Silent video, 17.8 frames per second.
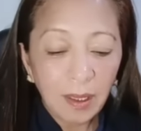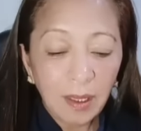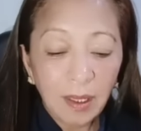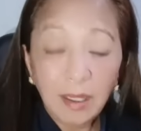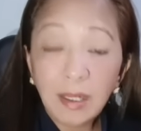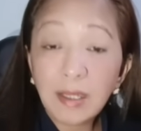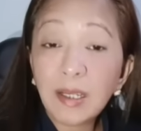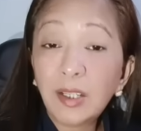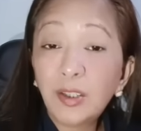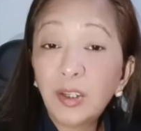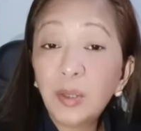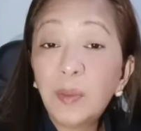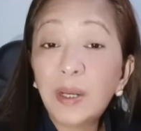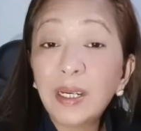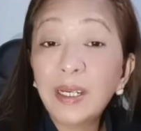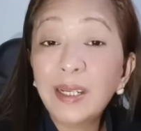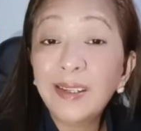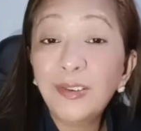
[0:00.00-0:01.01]
na sa ganun
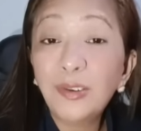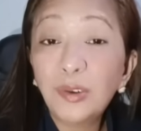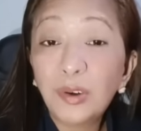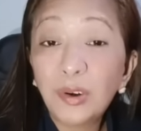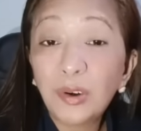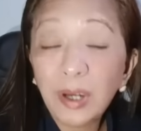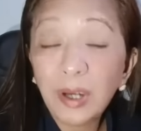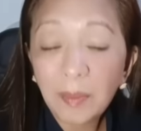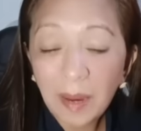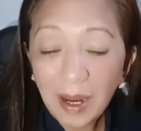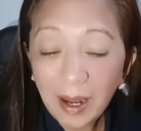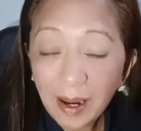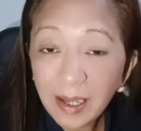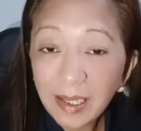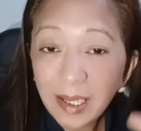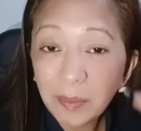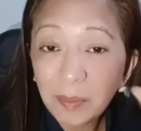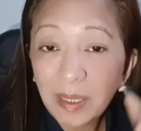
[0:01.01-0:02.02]
marinig nyo ng
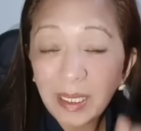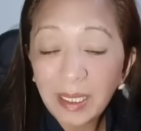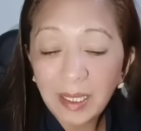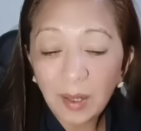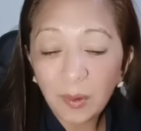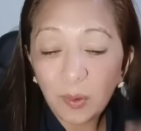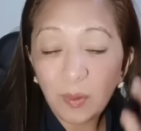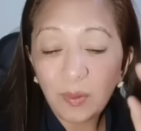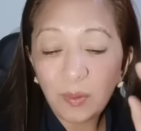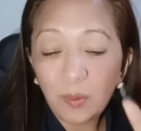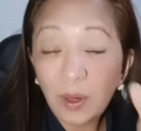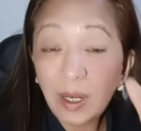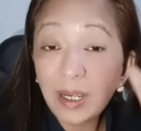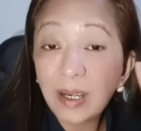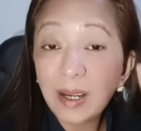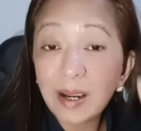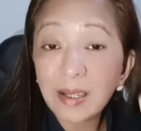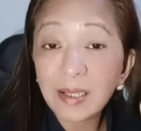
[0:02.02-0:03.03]
malakas at malinaw.
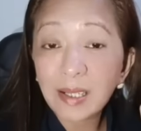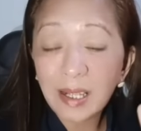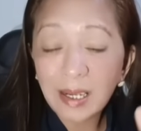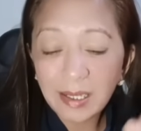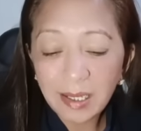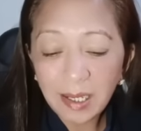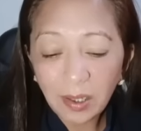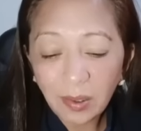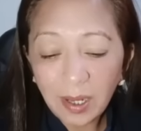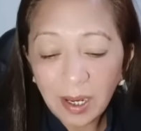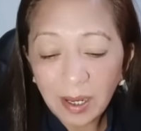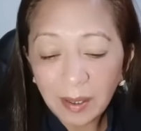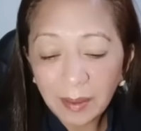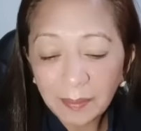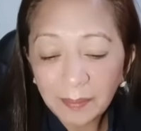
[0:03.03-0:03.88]
Walang lagas-las. Ito na,